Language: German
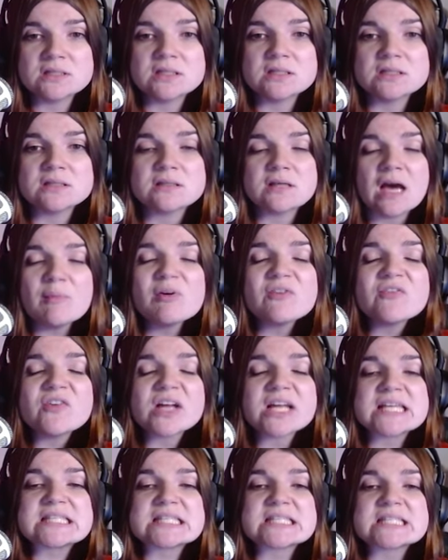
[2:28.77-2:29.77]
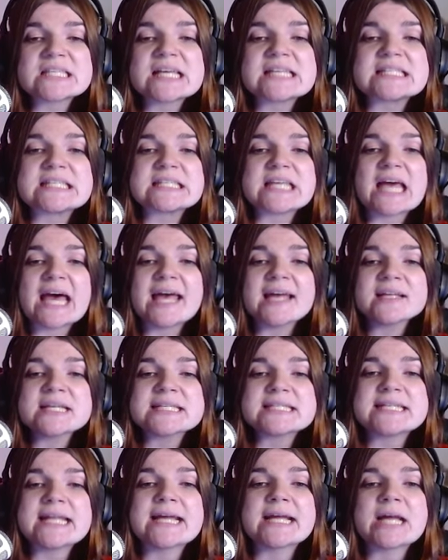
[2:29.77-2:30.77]
ich habe vergessen, dass ich
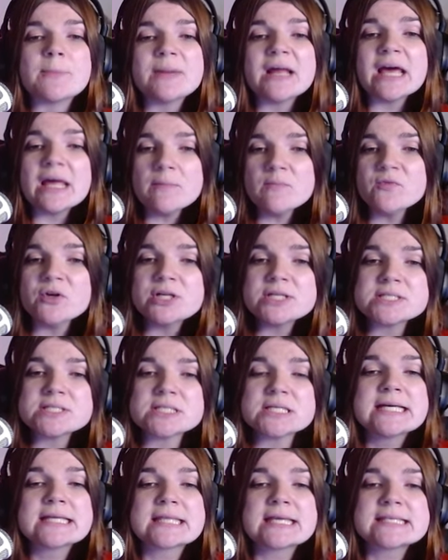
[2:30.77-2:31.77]
eigentlich länger bleiben wollte.